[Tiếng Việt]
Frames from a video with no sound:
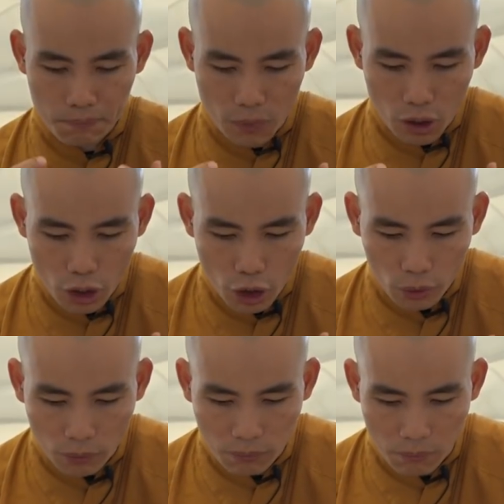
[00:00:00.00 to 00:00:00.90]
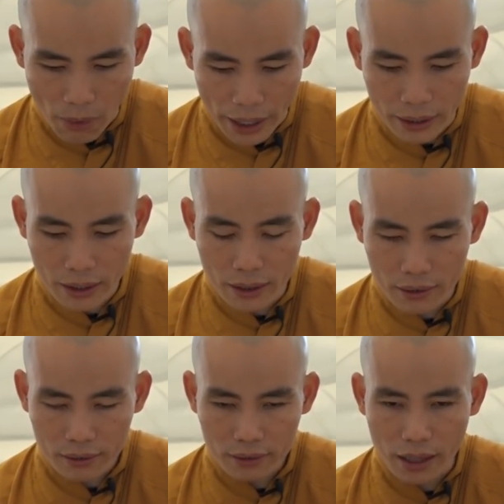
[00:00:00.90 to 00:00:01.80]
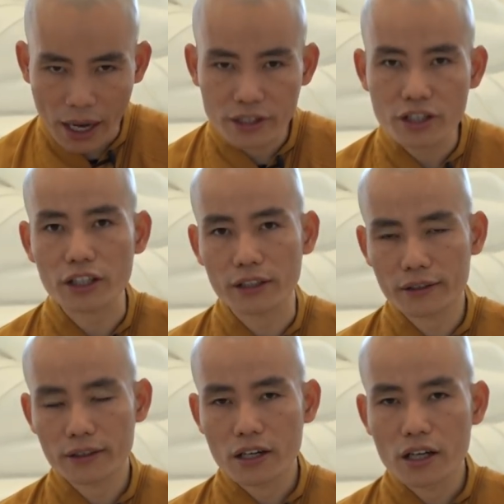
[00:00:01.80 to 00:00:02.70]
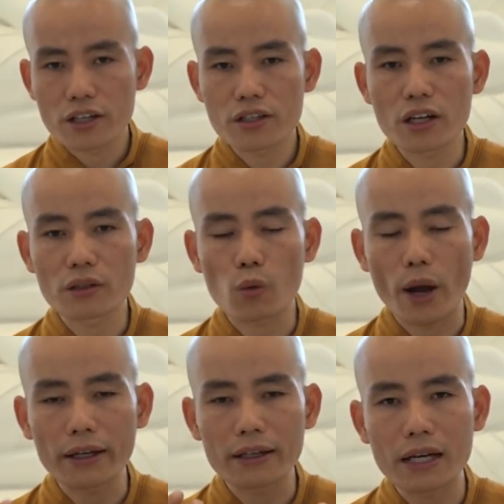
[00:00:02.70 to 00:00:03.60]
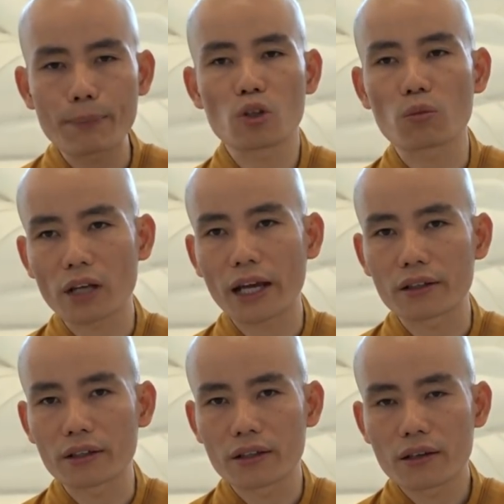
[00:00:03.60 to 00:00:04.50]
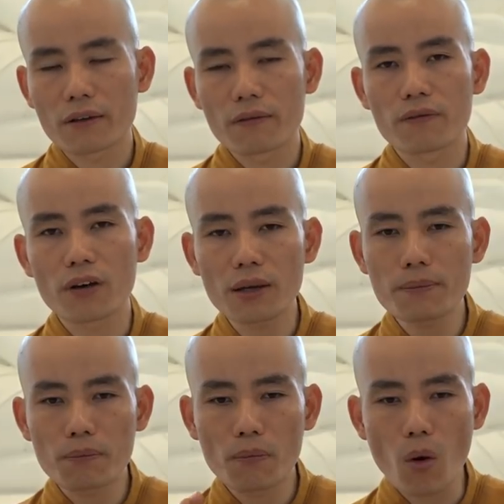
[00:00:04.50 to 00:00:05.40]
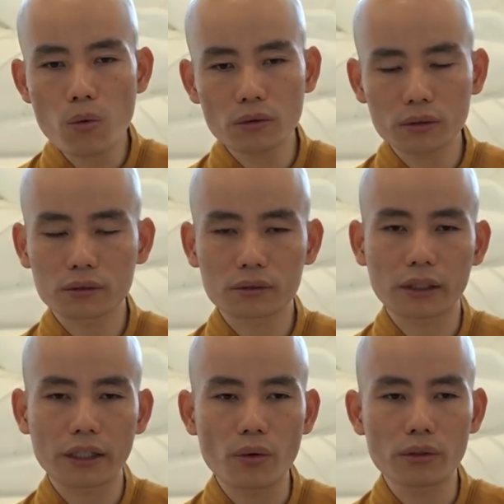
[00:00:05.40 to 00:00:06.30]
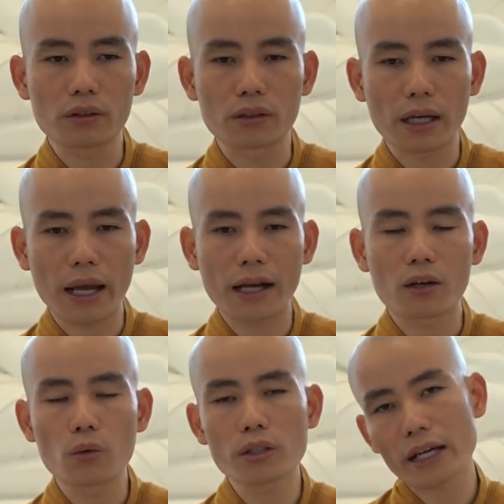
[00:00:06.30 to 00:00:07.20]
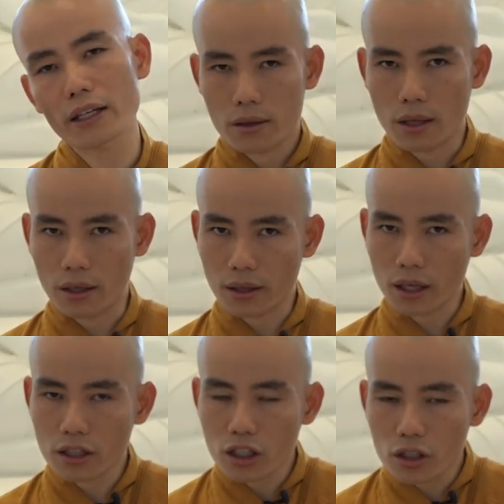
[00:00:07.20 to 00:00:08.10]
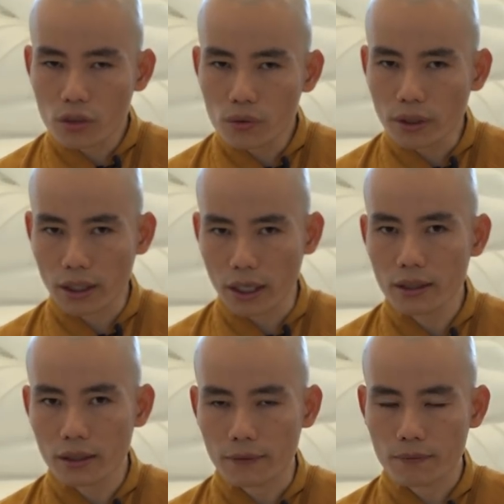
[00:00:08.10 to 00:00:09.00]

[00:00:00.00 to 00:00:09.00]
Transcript: liên tục bảy tháng trời trên khoảng năm mươi ngàn người với bốn cái đối tượng ăn uống khác nhau. Thì người ta nghiên cứu, ta thấy nè,